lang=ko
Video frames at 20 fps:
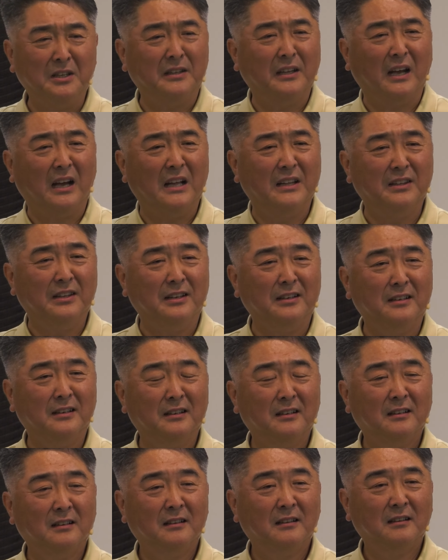내가 한 일.
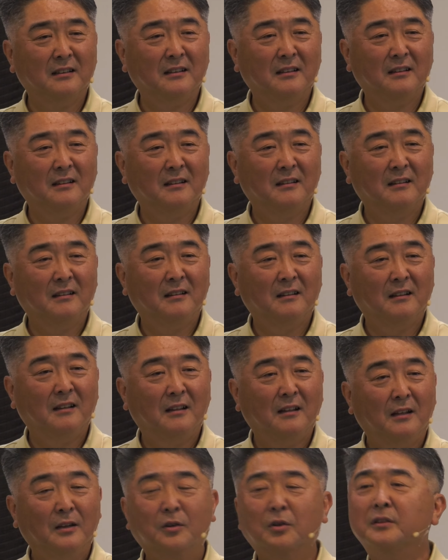
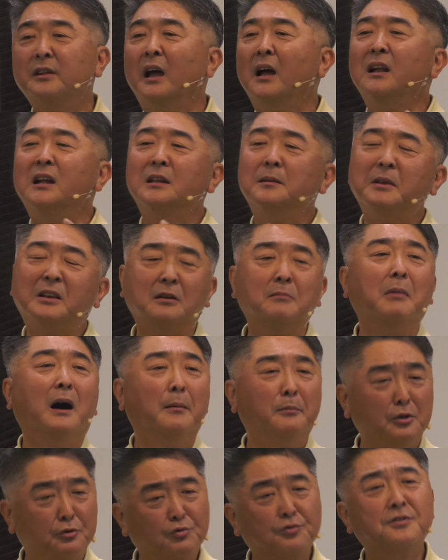그런데 하나님이 그
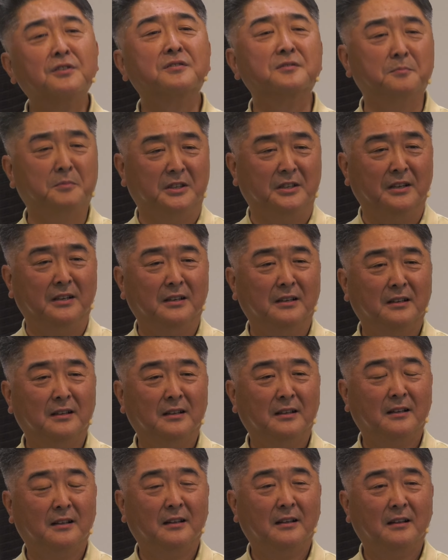마음을 주셨습니다.
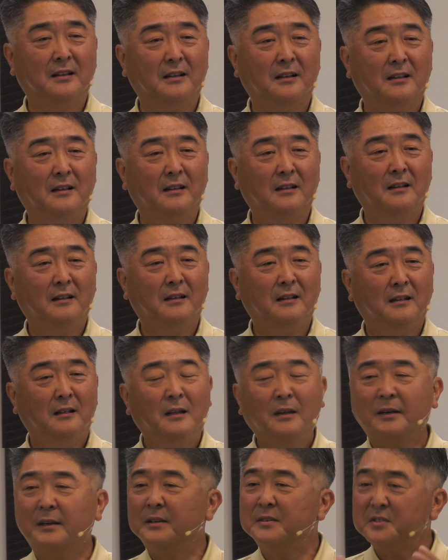
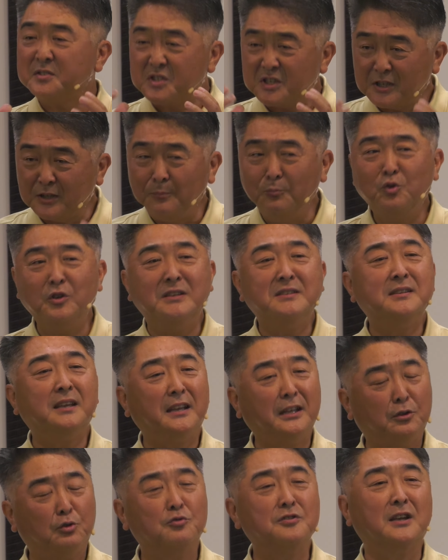그래서 지금도
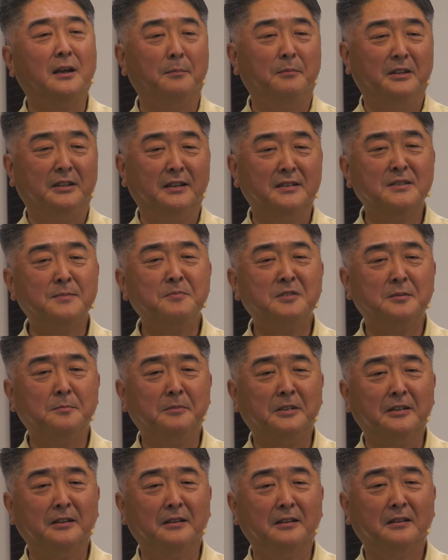인생에 투자합니다.
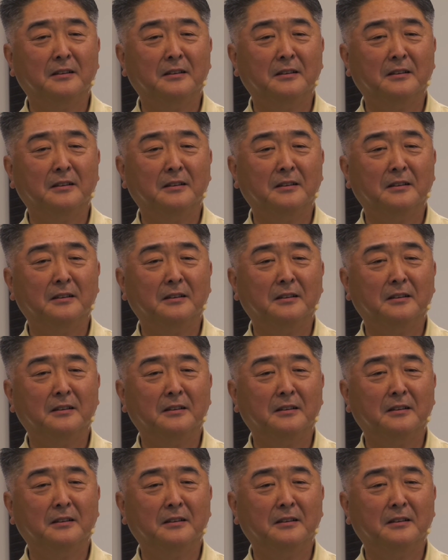심습니다.